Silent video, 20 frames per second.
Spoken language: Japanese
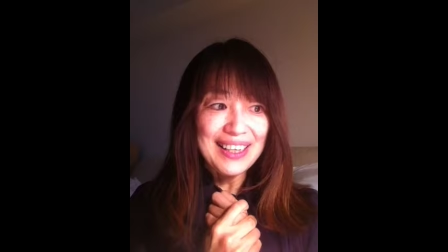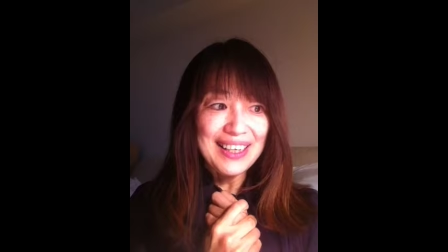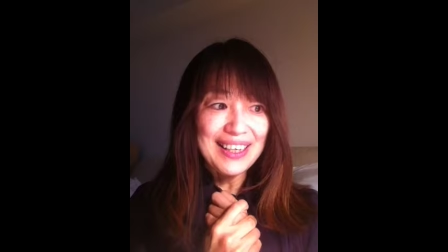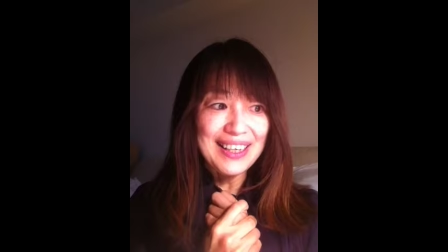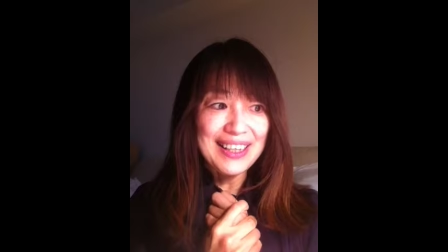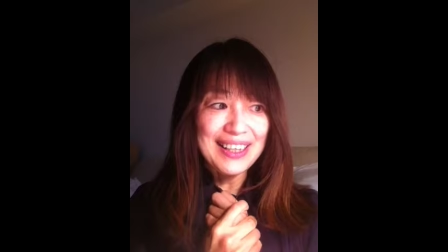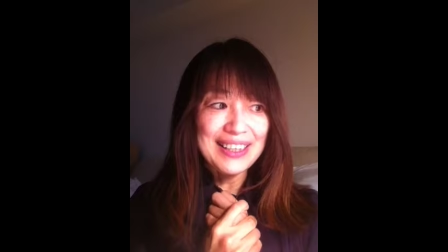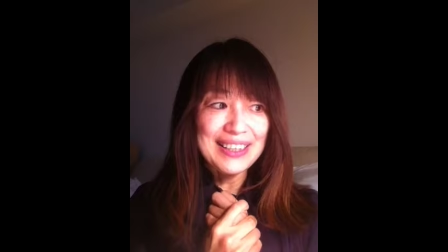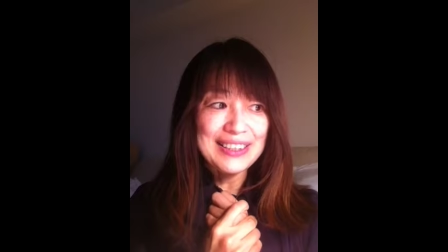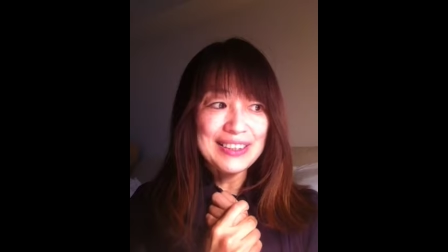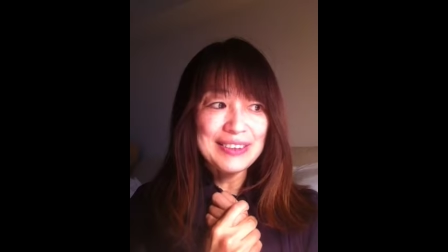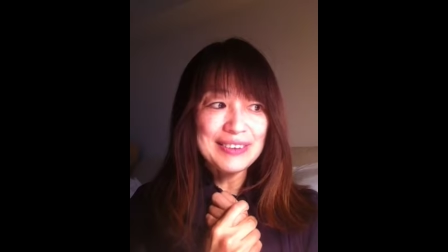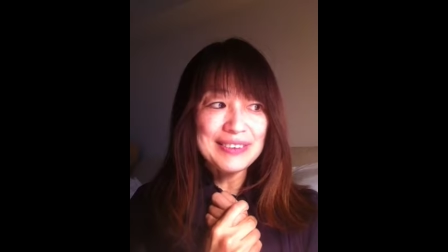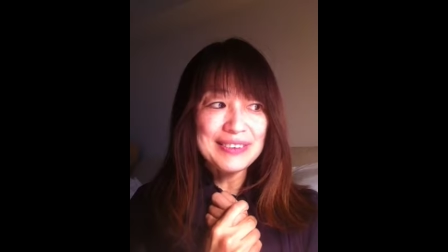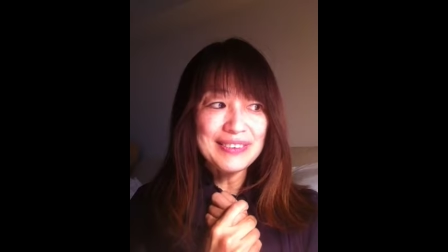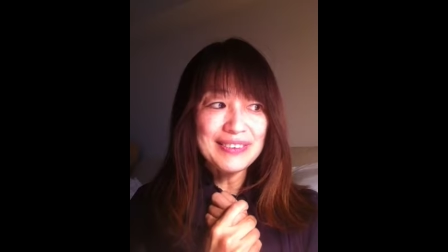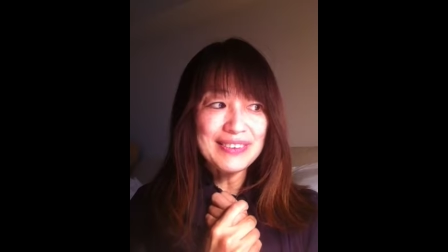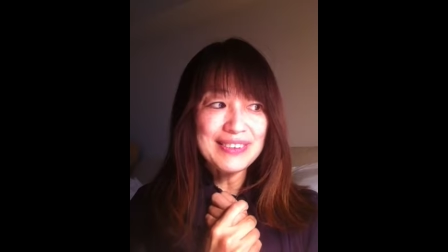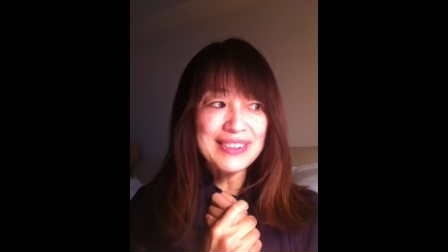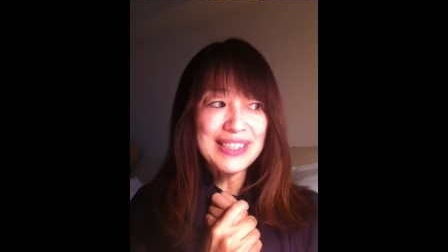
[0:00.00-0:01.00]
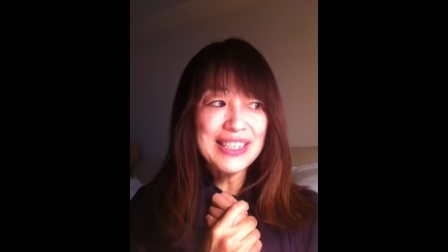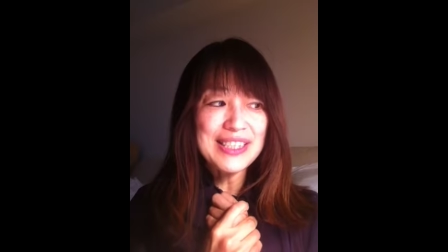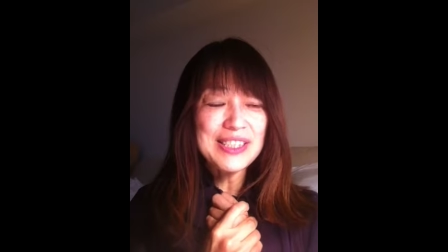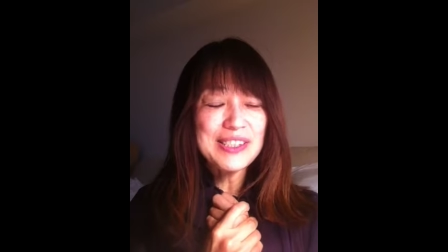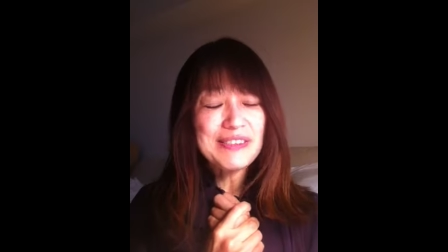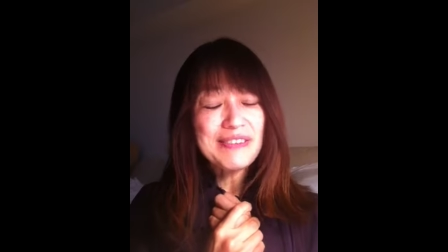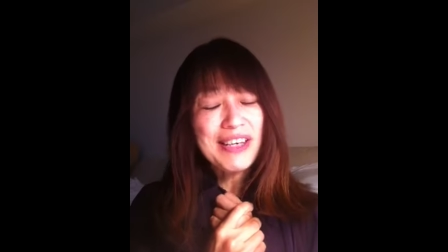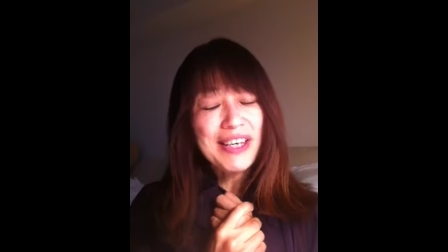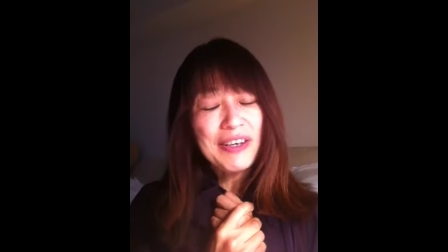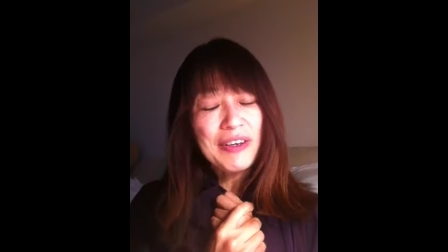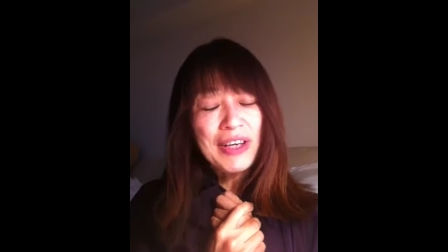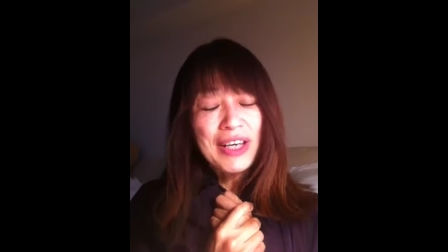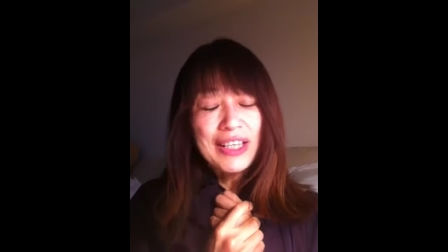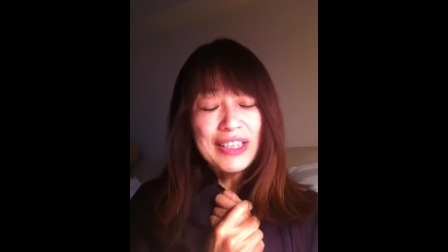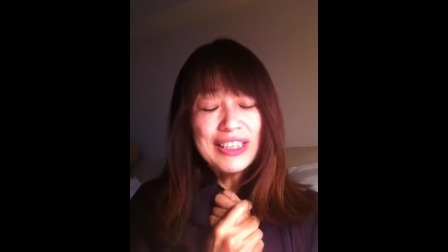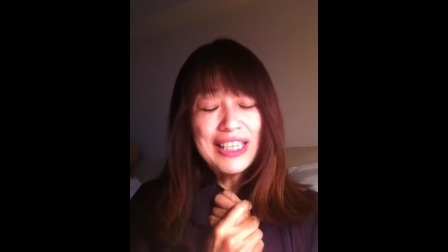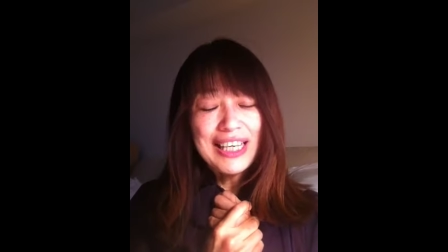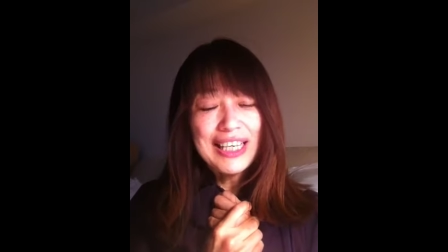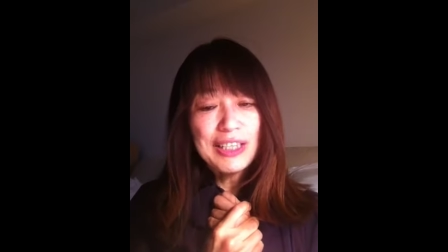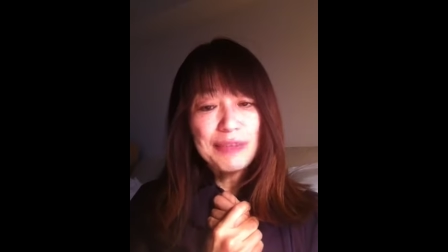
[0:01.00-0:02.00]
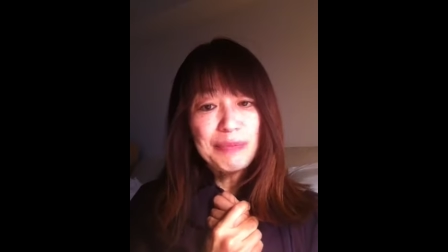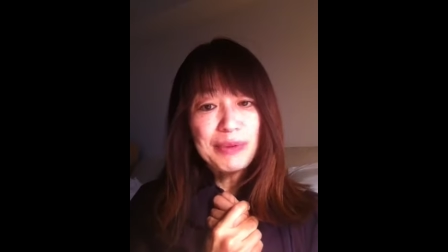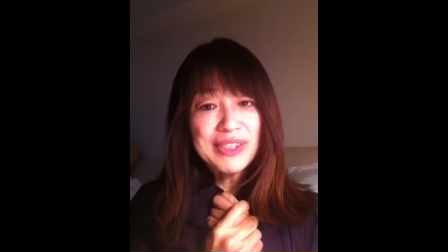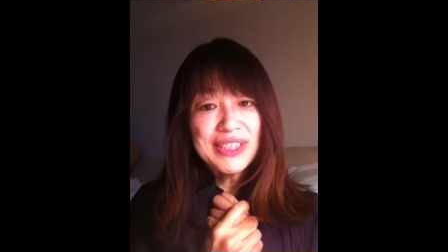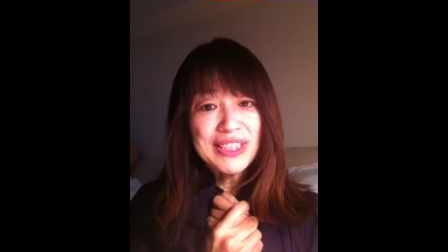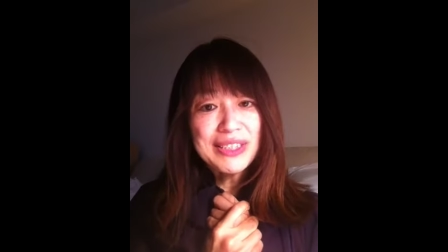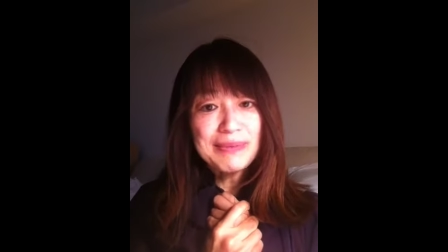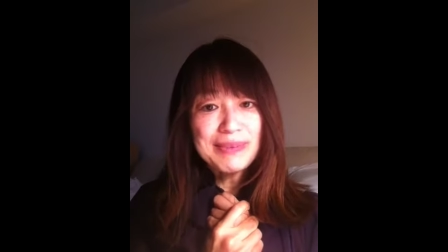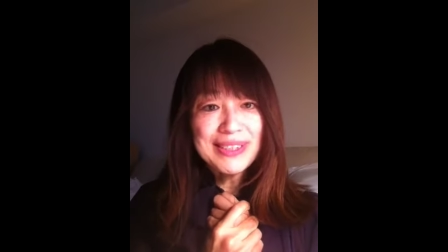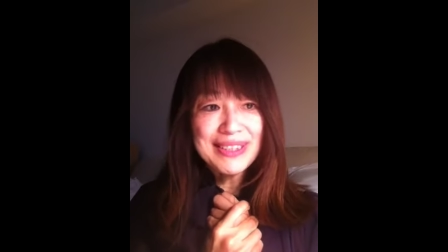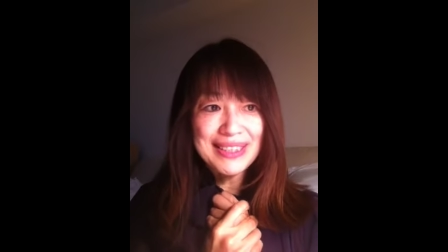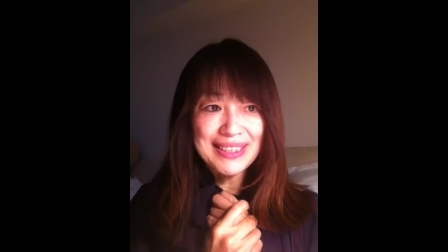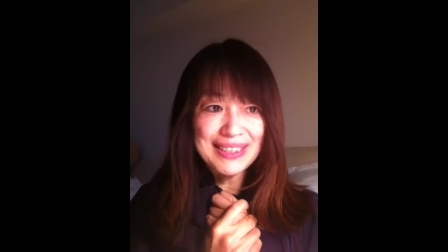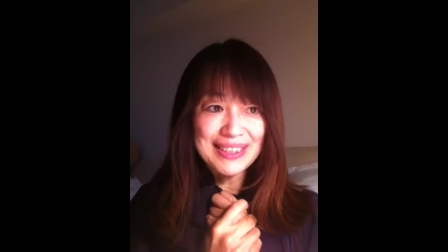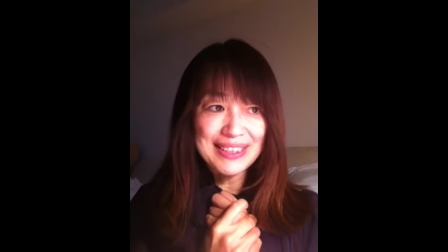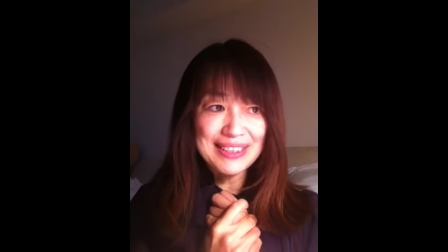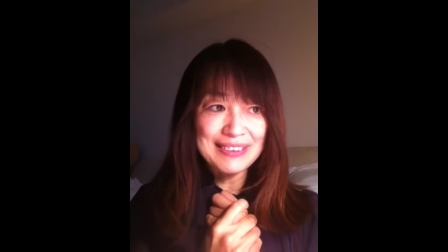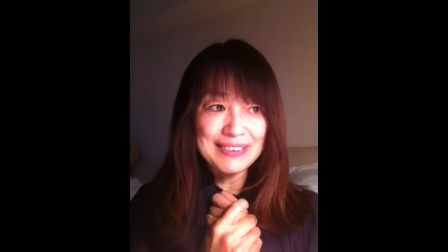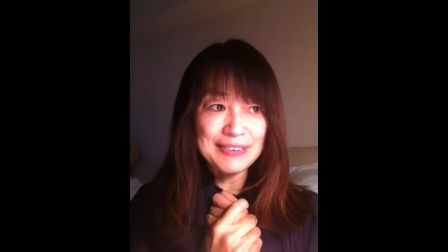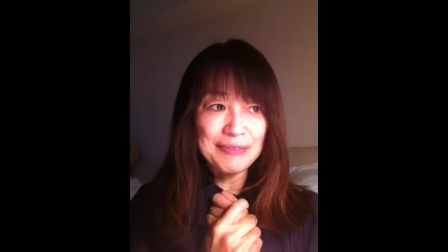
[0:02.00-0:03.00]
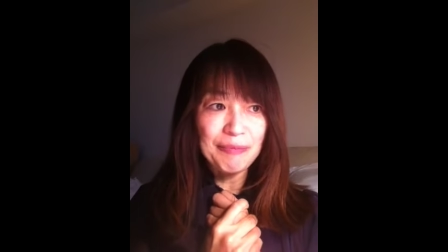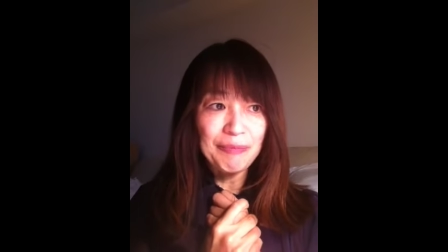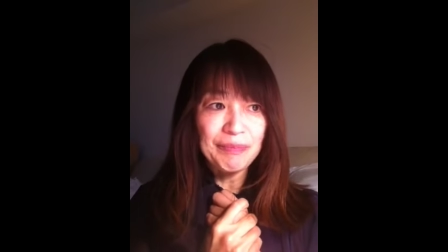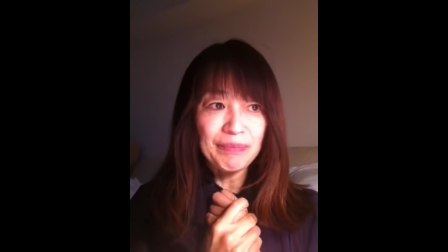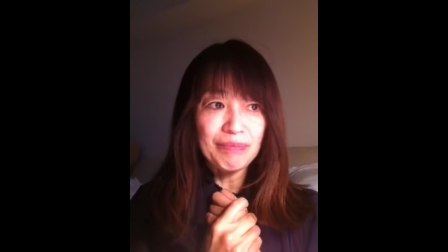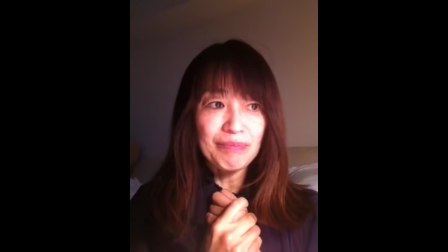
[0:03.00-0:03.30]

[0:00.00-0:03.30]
あの最初はやはりポジティブシンキング